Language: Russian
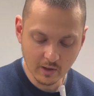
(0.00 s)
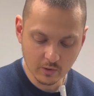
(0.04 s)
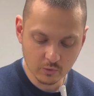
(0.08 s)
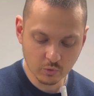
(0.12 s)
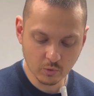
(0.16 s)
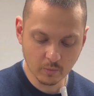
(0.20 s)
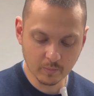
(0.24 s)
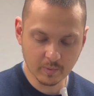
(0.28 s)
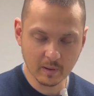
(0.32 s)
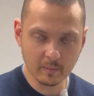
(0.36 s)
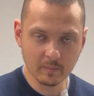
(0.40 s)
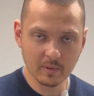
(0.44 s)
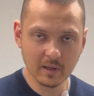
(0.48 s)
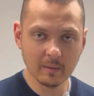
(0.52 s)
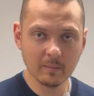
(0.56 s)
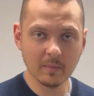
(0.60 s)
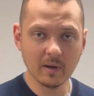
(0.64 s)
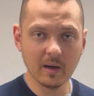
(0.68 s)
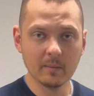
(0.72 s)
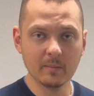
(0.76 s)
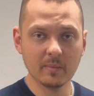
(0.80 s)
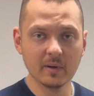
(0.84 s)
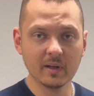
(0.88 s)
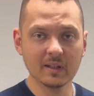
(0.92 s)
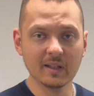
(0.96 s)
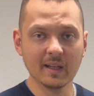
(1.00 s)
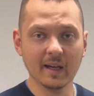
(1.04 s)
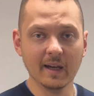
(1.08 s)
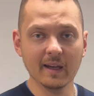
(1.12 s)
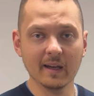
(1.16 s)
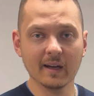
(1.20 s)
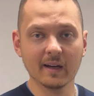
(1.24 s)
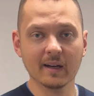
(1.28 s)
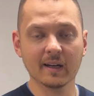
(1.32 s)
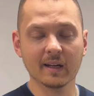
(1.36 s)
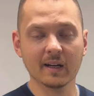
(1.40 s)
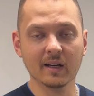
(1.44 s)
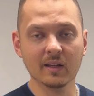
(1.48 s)
Но проблема,
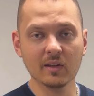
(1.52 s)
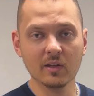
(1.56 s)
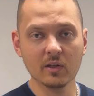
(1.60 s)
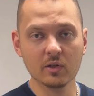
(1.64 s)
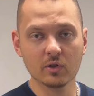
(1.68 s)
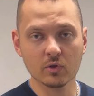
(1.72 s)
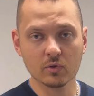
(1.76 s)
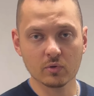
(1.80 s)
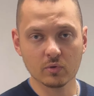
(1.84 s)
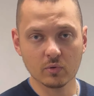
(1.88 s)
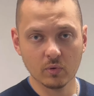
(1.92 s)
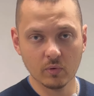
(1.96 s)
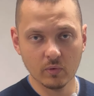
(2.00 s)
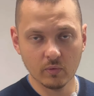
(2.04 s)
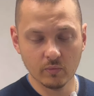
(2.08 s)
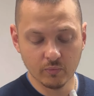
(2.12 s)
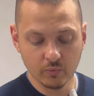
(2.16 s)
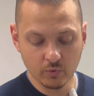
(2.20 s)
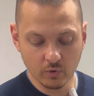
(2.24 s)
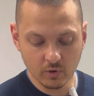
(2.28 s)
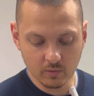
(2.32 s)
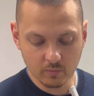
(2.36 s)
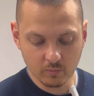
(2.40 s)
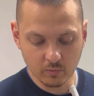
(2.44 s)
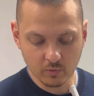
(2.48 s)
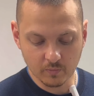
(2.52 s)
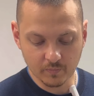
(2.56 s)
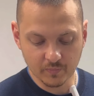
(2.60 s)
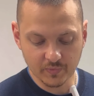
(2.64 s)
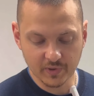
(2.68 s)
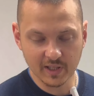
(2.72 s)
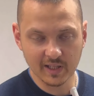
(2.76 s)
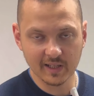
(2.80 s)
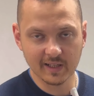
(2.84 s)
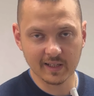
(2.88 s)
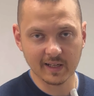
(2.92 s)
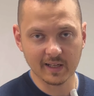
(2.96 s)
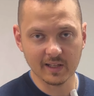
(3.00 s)
обретая хроническую форму
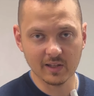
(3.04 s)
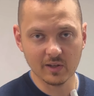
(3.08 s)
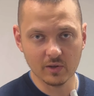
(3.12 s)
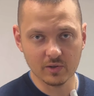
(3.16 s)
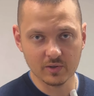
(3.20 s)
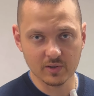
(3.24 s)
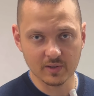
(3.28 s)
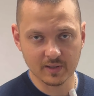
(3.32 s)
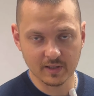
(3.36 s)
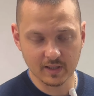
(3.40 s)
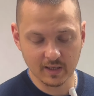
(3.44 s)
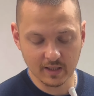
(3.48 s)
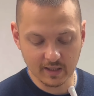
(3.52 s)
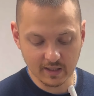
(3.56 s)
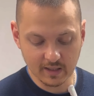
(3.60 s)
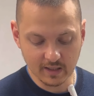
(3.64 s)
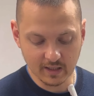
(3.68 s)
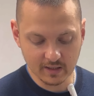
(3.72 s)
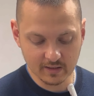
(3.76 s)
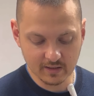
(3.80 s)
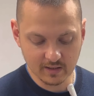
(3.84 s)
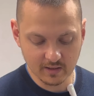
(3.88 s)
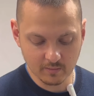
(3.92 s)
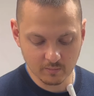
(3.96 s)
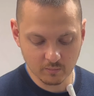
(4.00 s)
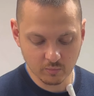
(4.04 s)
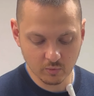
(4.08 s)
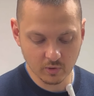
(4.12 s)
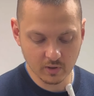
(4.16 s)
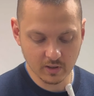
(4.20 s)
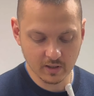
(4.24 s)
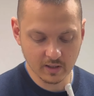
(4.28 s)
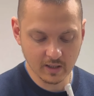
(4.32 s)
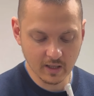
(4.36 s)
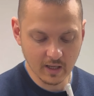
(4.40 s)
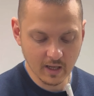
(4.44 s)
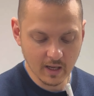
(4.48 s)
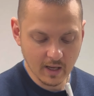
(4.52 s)
или хронический характер
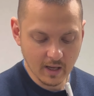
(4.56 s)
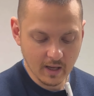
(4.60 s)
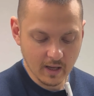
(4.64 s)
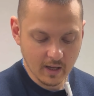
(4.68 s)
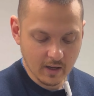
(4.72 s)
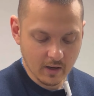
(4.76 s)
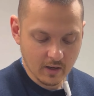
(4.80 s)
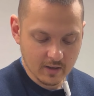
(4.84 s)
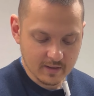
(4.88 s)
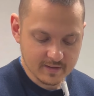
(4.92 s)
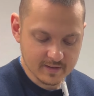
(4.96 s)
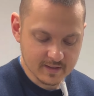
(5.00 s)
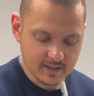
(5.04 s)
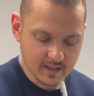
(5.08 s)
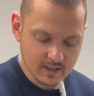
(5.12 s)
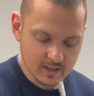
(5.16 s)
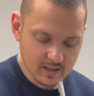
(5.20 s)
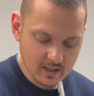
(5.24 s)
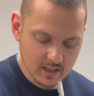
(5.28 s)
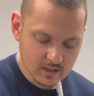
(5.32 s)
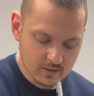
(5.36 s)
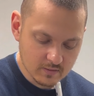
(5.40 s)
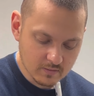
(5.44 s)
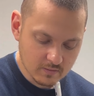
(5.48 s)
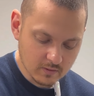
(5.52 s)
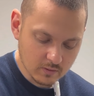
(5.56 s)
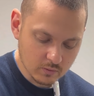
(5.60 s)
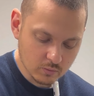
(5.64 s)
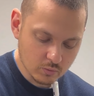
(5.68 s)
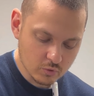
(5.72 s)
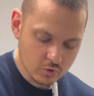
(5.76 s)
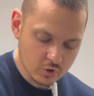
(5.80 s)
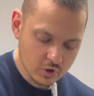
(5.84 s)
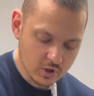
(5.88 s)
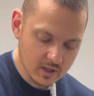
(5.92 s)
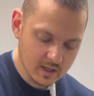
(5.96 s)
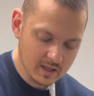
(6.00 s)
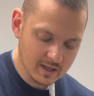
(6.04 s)
боли, задействовал
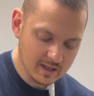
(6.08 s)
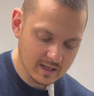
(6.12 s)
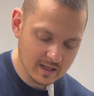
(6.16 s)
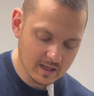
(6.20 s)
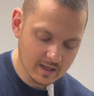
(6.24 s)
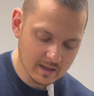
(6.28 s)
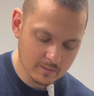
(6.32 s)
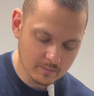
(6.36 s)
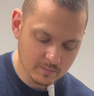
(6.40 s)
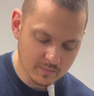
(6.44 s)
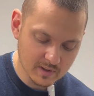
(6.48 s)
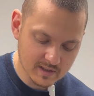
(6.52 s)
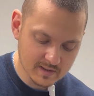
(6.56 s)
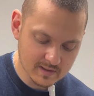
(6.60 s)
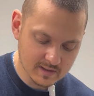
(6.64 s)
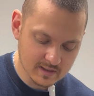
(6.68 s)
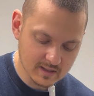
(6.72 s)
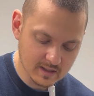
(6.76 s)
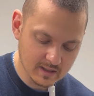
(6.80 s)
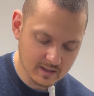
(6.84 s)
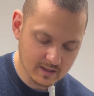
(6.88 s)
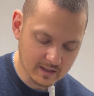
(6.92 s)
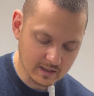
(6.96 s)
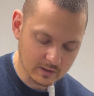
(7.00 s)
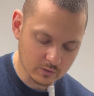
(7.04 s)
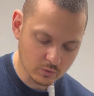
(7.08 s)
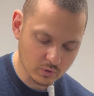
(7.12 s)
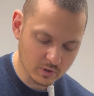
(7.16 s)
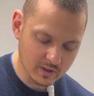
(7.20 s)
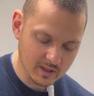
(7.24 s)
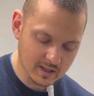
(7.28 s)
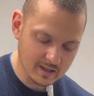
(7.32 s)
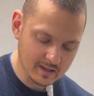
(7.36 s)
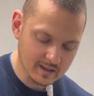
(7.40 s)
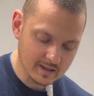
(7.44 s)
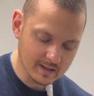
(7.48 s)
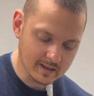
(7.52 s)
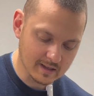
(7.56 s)
уже и мышцы,
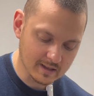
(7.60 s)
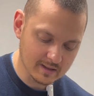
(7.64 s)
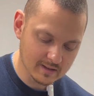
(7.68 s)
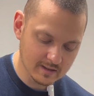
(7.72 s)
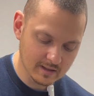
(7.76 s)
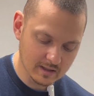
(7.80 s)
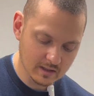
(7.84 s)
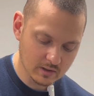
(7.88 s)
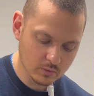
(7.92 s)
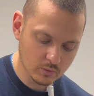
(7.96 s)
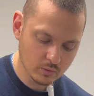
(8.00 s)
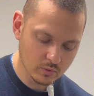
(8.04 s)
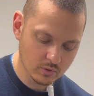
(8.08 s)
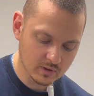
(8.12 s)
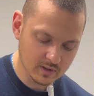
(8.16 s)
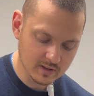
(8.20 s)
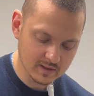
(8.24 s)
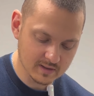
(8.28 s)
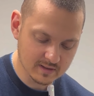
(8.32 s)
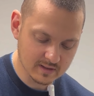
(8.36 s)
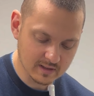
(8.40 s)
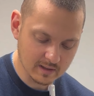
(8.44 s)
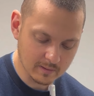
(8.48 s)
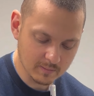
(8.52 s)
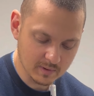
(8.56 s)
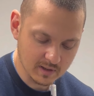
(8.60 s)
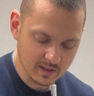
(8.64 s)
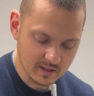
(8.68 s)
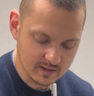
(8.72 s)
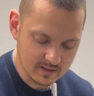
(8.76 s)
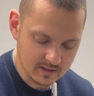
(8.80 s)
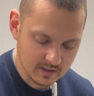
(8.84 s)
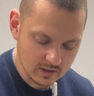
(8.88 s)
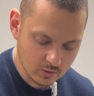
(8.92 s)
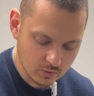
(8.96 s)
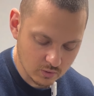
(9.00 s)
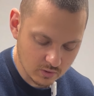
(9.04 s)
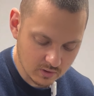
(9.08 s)
которые ротируют и
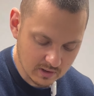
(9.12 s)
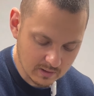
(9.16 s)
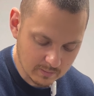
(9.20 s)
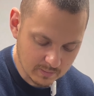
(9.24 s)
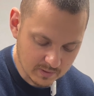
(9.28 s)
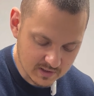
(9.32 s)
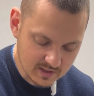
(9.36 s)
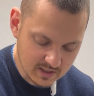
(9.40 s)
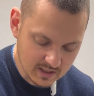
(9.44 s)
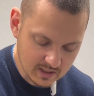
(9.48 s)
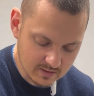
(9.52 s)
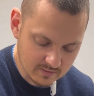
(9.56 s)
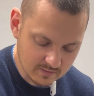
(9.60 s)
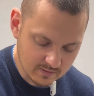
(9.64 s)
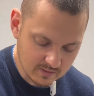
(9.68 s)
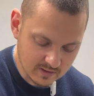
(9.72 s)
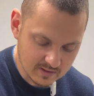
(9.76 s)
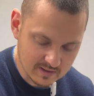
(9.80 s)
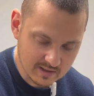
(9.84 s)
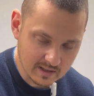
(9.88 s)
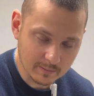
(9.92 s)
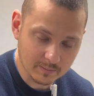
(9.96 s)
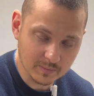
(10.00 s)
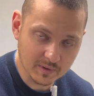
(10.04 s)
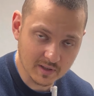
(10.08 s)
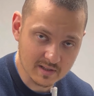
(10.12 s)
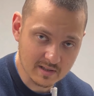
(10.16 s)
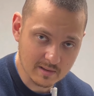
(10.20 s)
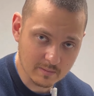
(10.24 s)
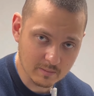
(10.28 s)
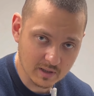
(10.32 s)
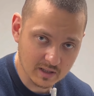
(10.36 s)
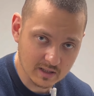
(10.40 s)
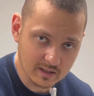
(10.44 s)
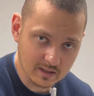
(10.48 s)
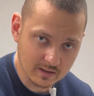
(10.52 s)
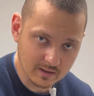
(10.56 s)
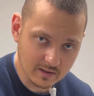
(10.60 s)
стабилизируют непосредственно сам
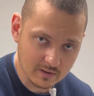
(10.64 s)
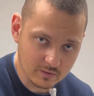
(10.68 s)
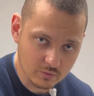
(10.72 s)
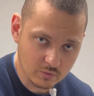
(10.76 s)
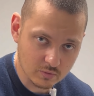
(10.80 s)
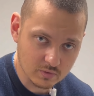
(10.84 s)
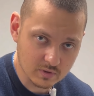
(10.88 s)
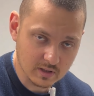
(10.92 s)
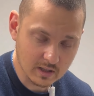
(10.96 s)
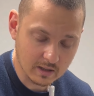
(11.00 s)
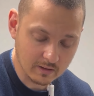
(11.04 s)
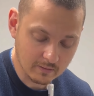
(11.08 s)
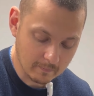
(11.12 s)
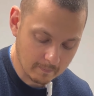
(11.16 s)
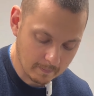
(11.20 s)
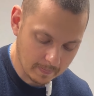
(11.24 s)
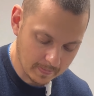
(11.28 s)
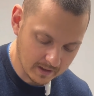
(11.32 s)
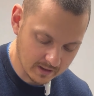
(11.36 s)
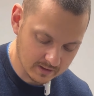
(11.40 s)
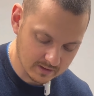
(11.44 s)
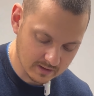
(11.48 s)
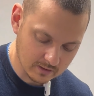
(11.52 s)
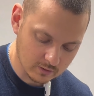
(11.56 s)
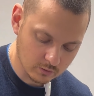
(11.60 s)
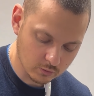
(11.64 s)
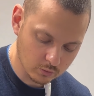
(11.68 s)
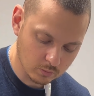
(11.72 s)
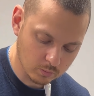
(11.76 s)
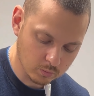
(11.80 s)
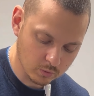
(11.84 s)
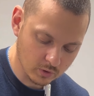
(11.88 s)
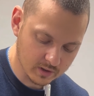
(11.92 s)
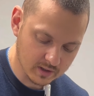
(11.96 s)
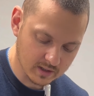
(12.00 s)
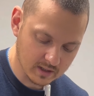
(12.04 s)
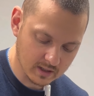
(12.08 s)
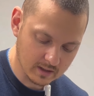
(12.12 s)
тазобедренный сустав. Это
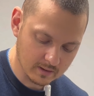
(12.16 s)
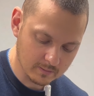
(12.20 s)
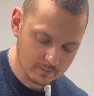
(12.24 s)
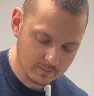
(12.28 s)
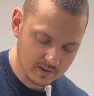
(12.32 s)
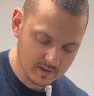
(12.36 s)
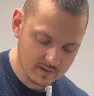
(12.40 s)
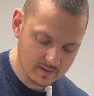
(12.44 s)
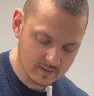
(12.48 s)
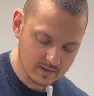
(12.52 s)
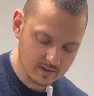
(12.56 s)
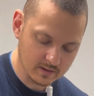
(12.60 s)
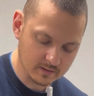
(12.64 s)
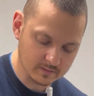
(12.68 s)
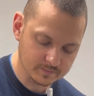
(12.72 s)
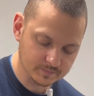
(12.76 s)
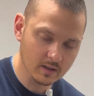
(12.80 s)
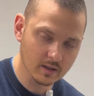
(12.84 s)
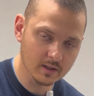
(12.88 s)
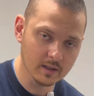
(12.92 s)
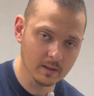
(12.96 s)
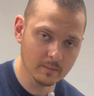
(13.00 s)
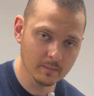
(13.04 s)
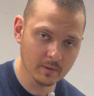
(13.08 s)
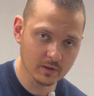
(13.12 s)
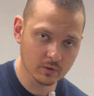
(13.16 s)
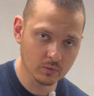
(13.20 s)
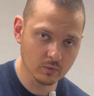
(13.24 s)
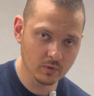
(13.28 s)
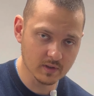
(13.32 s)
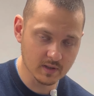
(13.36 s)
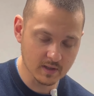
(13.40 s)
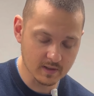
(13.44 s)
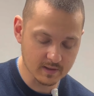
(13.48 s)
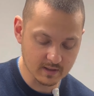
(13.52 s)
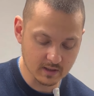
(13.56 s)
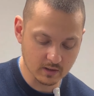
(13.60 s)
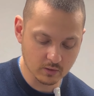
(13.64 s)
глубокие мышцы, к ним
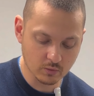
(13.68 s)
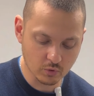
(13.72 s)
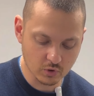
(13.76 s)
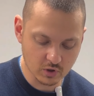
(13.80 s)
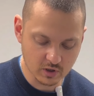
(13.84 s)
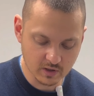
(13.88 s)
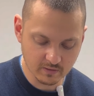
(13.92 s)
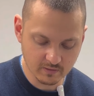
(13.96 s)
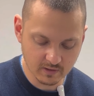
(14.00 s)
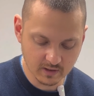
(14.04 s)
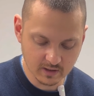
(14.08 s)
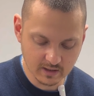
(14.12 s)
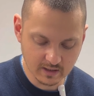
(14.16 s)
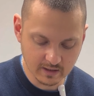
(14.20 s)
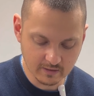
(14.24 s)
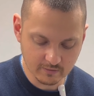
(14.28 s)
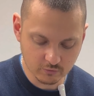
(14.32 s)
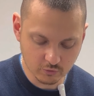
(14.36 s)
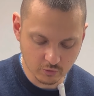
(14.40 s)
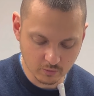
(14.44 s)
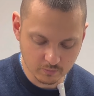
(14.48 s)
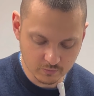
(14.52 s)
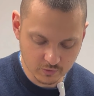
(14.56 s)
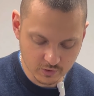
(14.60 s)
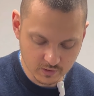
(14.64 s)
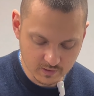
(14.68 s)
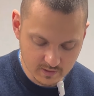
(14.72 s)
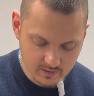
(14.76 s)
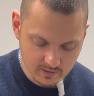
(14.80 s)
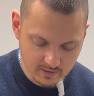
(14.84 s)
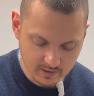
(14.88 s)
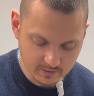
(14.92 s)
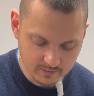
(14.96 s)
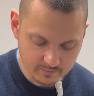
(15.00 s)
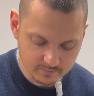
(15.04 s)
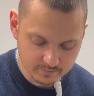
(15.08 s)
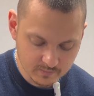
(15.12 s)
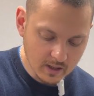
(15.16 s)
относятся грушевидные в том
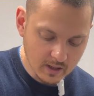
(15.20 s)
числе.